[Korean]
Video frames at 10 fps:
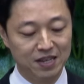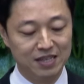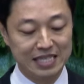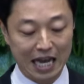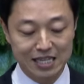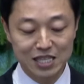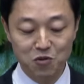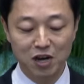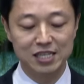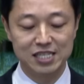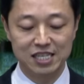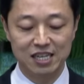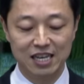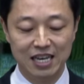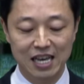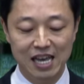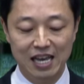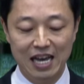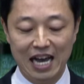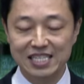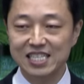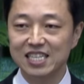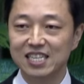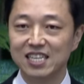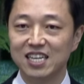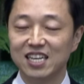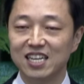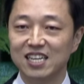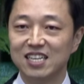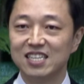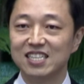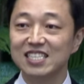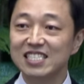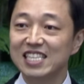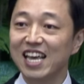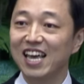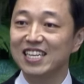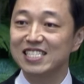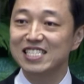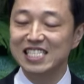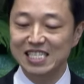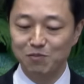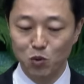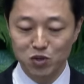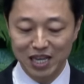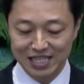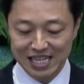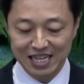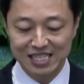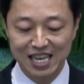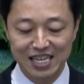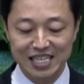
나그네와 같이 아직 끝에 이르지 못한 상태이기